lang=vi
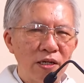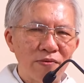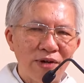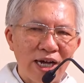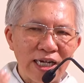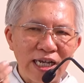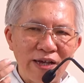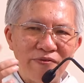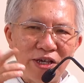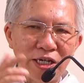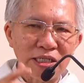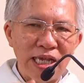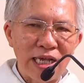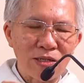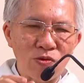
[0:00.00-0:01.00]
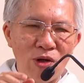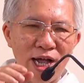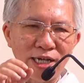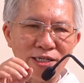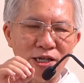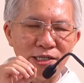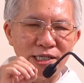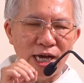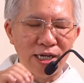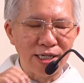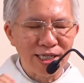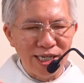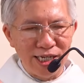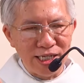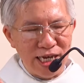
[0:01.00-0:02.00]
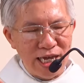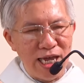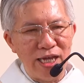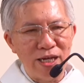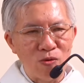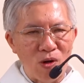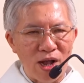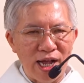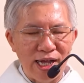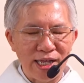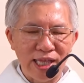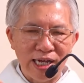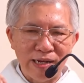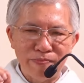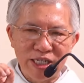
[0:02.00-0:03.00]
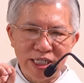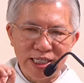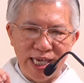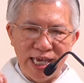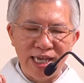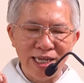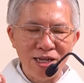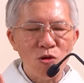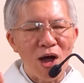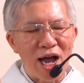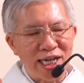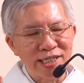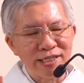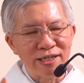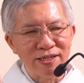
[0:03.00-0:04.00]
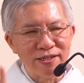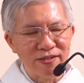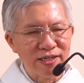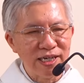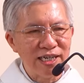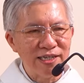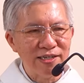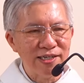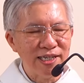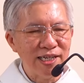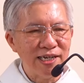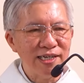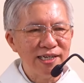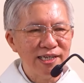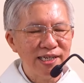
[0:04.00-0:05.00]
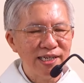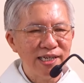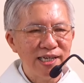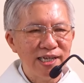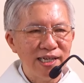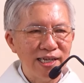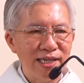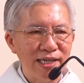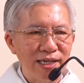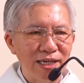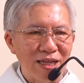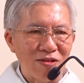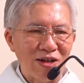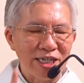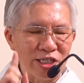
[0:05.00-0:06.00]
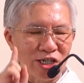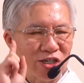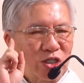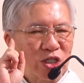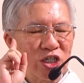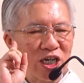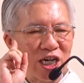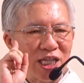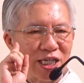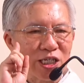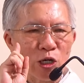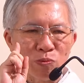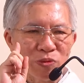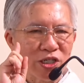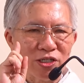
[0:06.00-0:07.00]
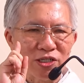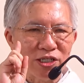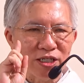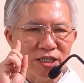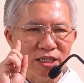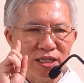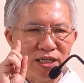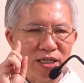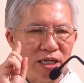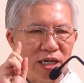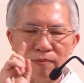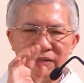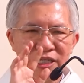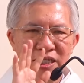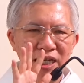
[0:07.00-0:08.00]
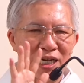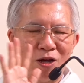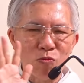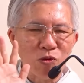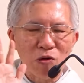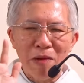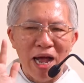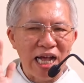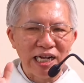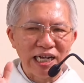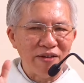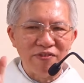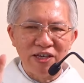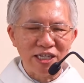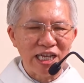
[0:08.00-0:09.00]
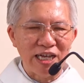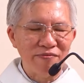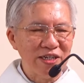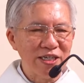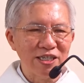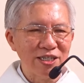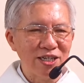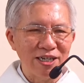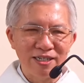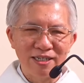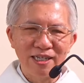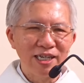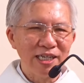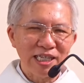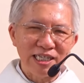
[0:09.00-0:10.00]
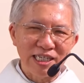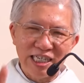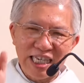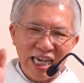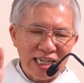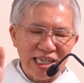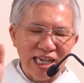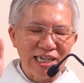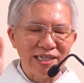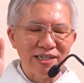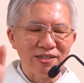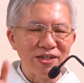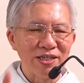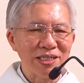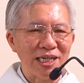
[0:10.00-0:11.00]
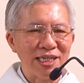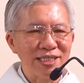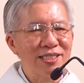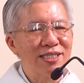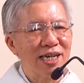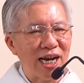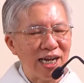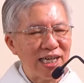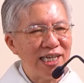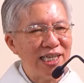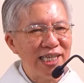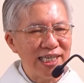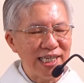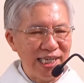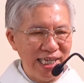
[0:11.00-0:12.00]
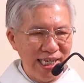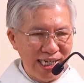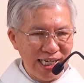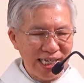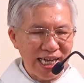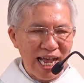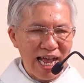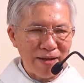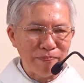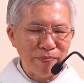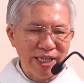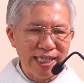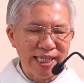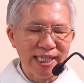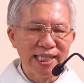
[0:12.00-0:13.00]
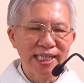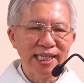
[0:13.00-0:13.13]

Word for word: và cái việc xét đoán nó dẫn đến cái hệ quả là mình dễ loại trừ cái người đó loại trừ trước hết là trong tư tưởng à, mình sẽ không có bàn cái việc này với người đó tại vì chắc chắn người đó sẽ đưa ra cái ý kiến khác mình